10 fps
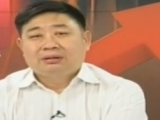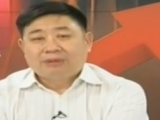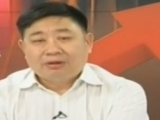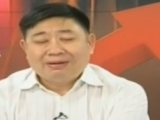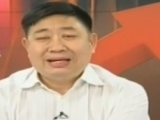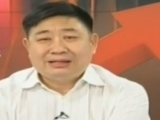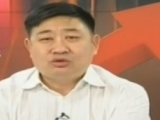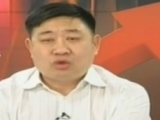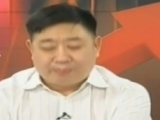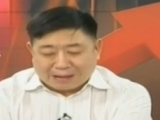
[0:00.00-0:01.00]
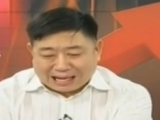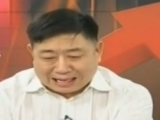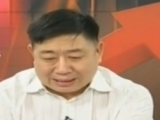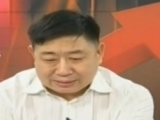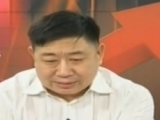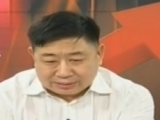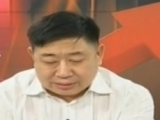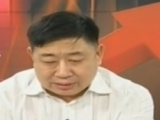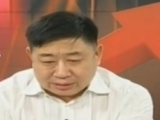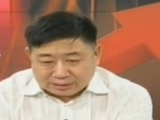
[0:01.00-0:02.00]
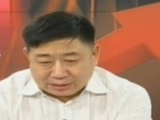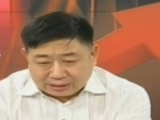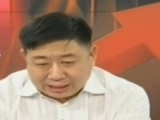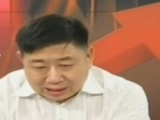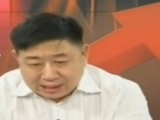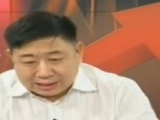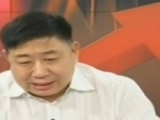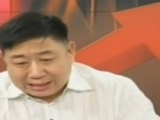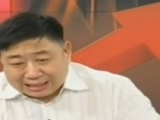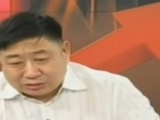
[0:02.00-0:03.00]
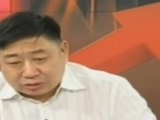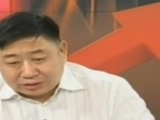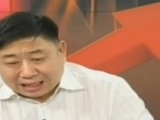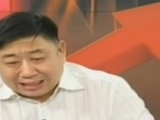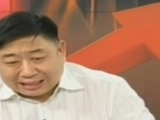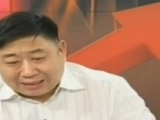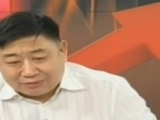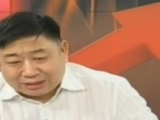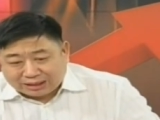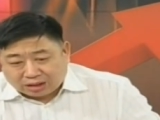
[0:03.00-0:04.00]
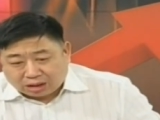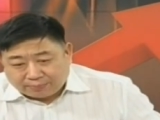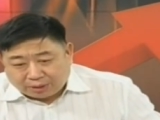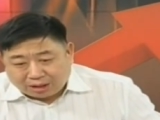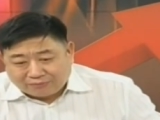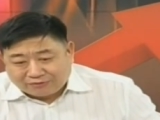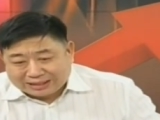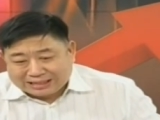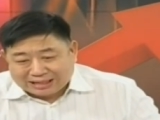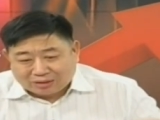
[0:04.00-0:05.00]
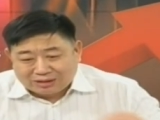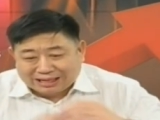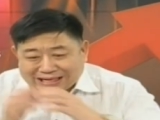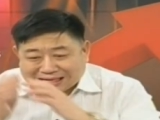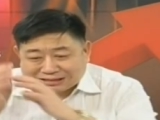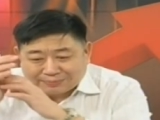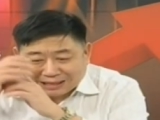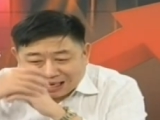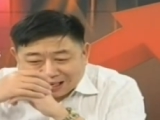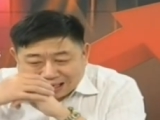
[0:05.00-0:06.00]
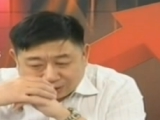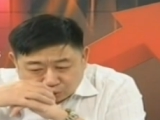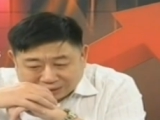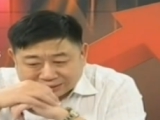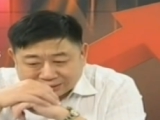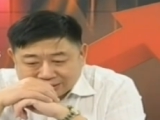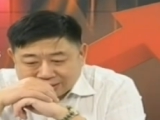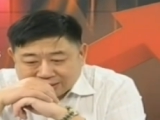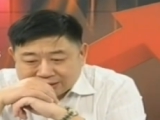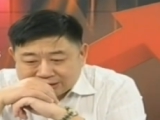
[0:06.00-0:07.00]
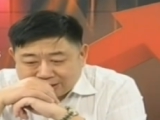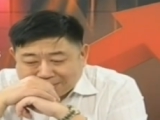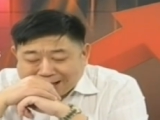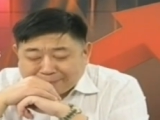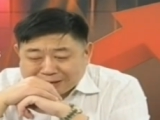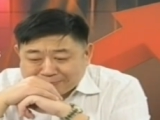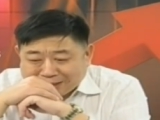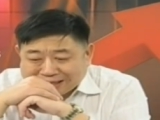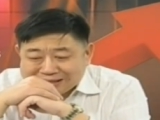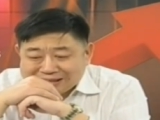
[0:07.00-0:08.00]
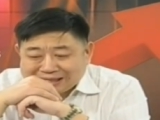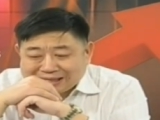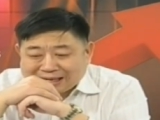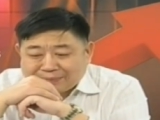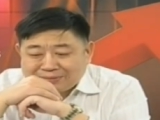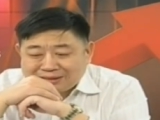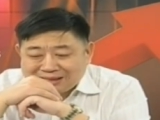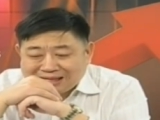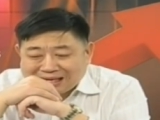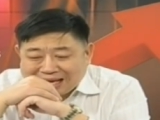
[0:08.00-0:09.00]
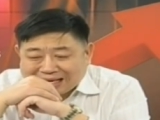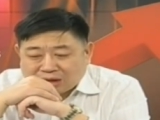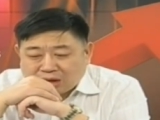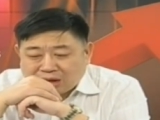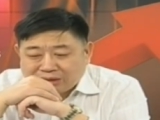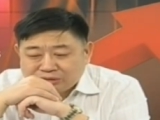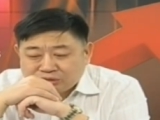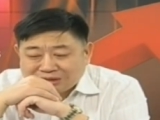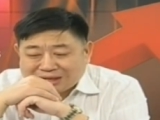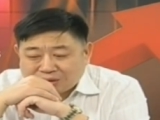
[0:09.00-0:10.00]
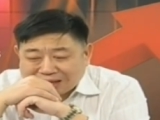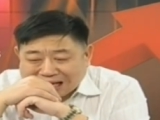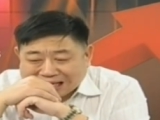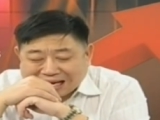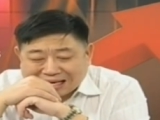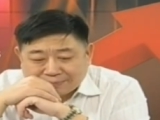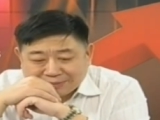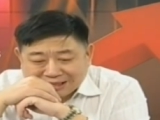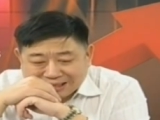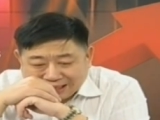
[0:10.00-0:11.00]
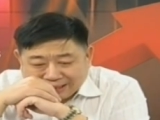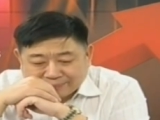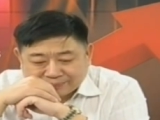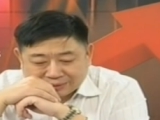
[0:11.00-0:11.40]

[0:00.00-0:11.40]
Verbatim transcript: ผมว่านี่คือตัวแปร อีกเรื่องหนึ่งที่น่าสนใจนะครับวันนี้คลมอไฟเขียวเรื่องขยายสัมปทานทางด่วน15 ปี 8 เดือนนะครับ แรกกับข้อยุติของการทางกับ BEM